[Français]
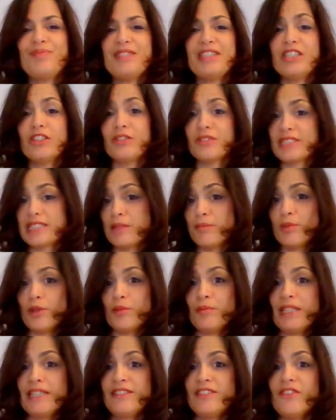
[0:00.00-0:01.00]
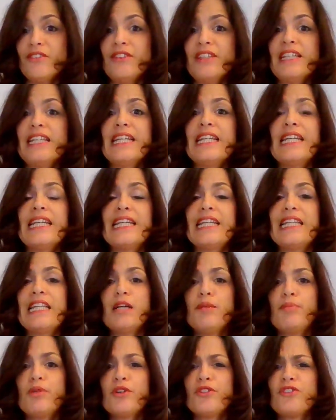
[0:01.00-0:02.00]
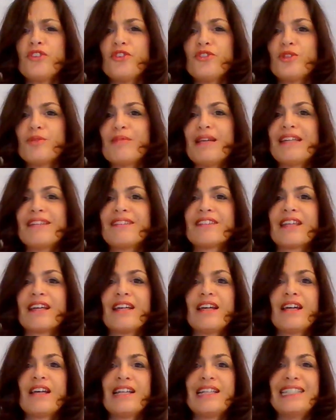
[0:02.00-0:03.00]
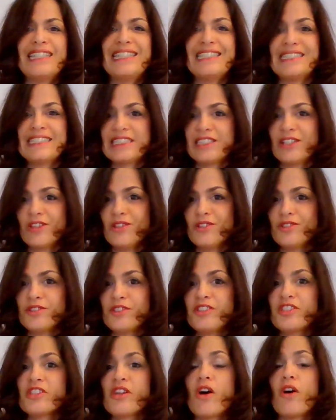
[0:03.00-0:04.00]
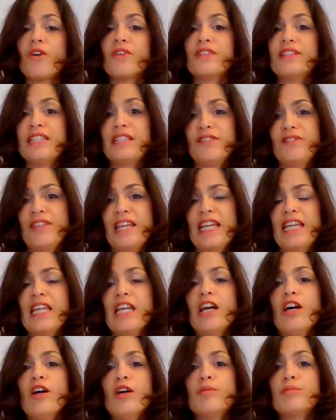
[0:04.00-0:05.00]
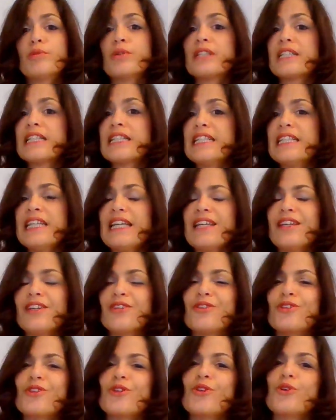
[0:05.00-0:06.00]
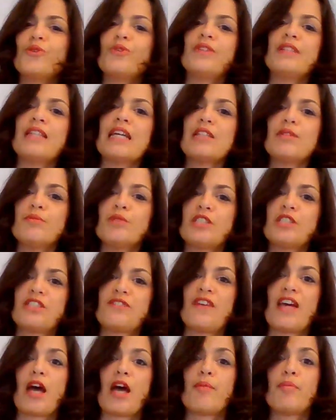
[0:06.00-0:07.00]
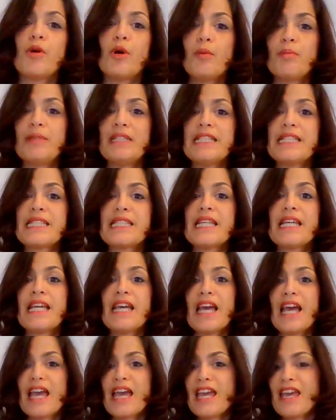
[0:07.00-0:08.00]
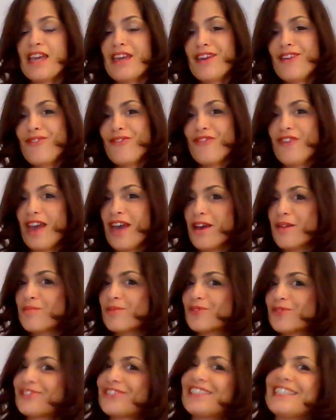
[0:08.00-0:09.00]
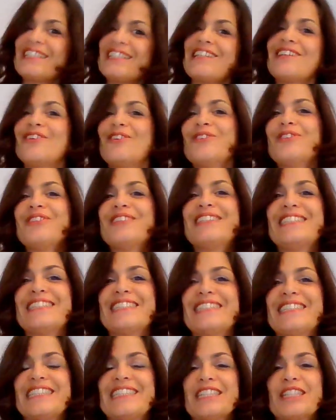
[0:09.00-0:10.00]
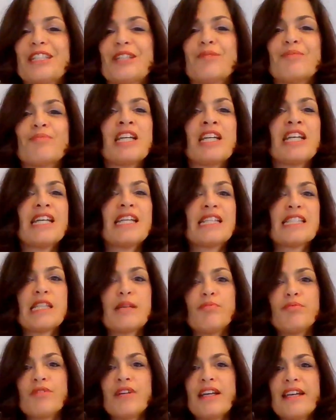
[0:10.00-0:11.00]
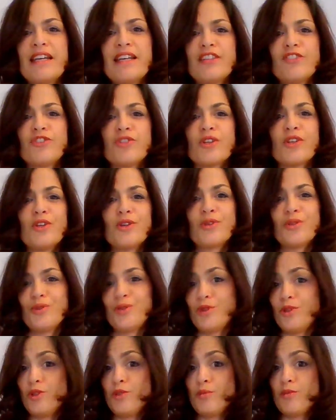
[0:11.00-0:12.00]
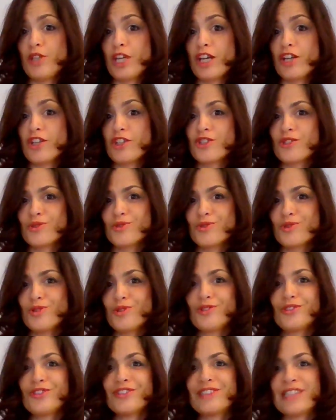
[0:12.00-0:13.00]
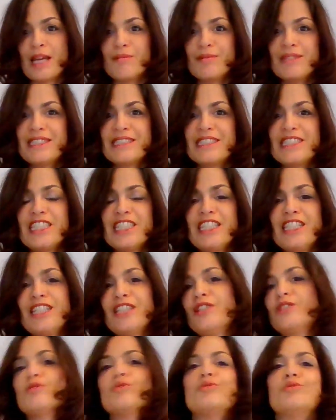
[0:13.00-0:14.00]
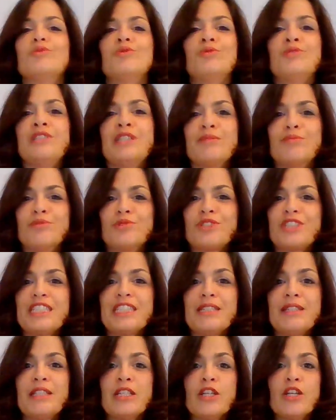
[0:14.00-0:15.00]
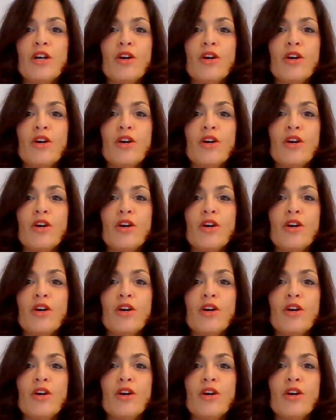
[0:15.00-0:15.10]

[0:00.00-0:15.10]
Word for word: Dans un premier temps, il est important de mettre les sens en éveil pour créer une atmosphère propice et faire monter le désir. Ça pourrait être une lumière chaude tamisée ou des bougies.